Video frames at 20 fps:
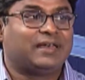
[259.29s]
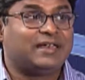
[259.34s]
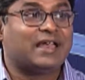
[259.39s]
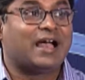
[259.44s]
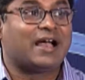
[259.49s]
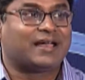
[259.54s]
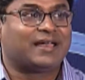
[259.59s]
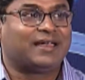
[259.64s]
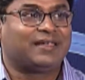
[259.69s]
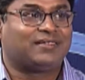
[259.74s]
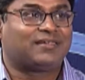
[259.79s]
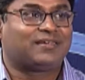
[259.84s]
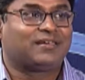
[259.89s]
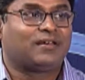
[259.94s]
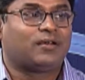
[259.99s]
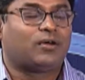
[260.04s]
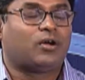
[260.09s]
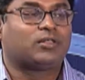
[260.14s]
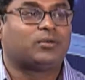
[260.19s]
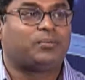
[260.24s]
ইয়াং এজ
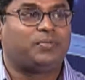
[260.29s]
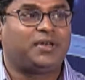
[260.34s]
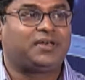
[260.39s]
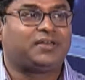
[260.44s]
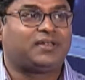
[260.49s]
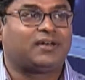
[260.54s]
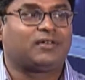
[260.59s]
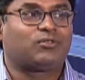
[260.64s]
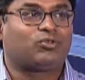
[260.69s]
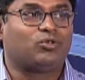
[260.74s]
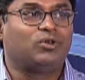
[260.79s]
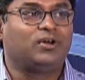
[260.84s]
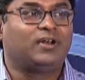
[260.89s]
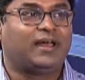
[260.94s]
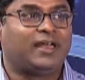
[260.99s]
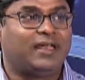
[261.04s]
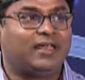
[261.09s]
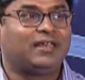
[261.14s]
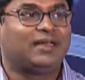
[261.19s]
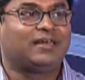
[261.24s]
অর্থাৎ বিশ থেকে চল্লিশ
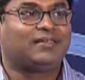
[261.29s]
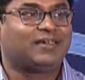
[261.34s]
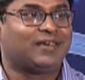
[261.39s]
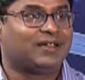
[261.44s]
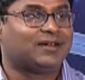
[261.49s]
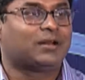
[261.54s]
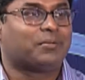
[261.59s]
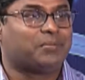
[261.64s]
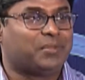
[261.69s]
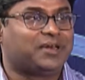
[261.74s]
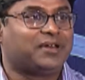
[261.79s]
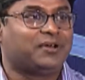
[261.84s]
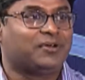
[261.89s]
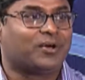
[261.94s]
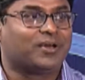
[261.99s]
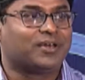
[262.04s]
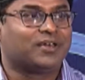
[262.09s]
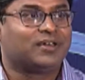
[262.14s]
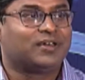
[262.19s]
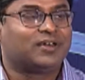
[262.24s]
এই এজে এটা বেশি
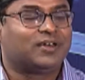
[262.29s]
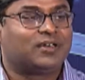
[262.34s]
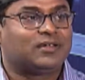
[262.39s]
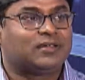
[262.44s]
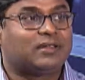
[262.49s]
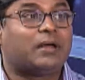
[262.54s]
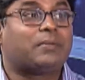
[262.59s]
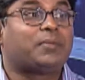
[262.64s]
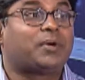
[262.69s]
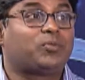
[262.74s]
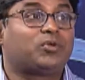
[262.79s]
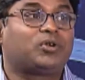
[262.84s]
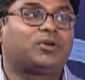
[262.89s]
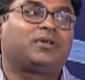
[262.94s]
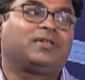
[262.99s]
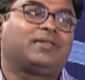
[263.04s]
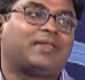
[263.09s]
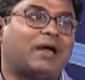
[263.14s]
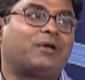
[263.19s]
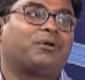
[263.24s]
হয় তা আমরা
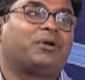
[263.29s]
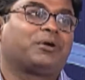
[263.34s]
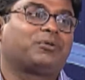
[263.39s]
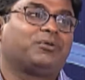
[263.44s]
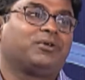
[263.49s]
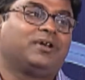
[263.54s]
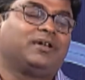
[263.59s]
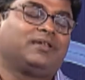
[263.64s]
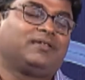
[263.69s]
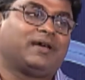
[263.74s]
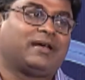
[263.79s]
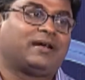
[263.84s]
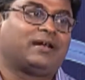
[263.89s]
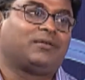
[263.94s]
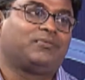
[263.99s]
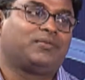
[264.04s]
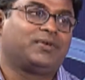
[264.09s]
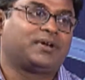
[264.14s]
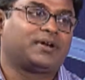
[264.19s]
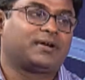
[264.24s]
মোটামুটি ধারণা করে নিই যে
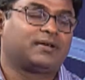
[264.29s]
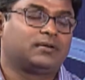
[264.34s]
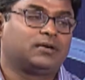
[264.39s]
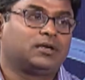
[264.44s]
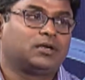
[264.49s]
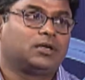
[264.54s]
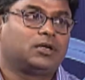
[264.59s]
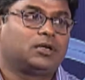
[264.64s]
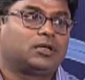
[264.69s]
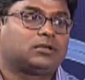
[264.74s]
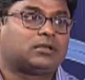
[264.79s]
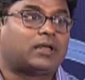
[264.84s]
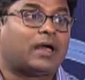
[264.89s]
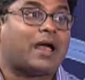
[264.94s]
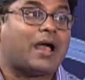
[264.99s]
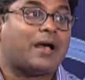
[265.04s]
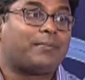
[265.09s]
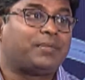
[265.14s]
অ্যানাল ফিশার তা আচ্ছা।